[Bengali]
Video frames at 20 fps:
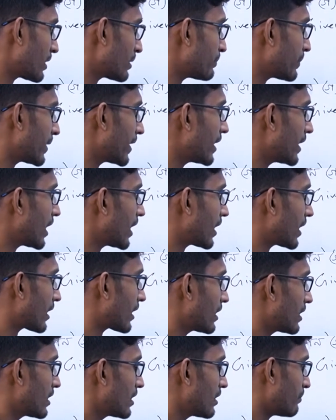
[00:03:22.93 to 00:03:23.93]
ভি আর
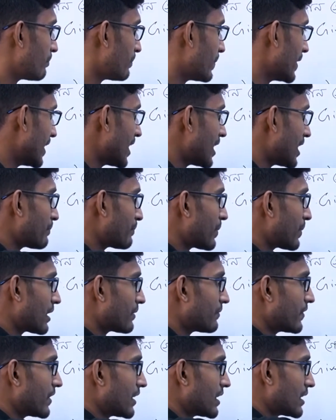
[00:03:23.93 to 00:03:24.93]
ভি আর
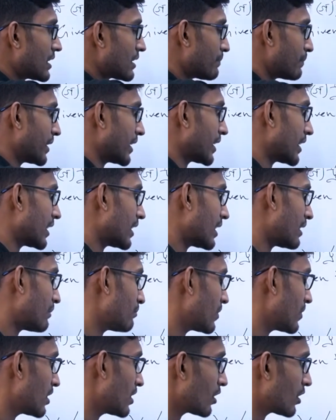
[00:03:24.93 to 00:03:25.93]
পারফেস পেয়ে গেলাম
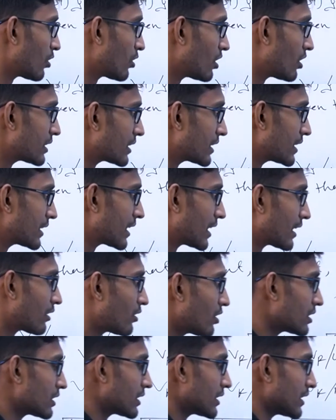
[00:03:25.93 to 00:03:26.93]
কস থিটা কস
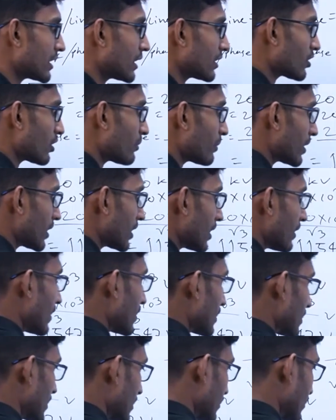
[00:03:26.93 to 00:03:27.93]
থিটা সমান দেওয়া
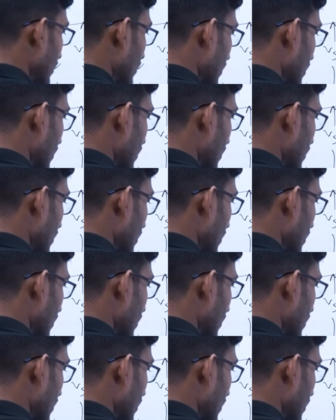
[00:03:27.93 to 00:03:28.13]
আছে হচ্ছে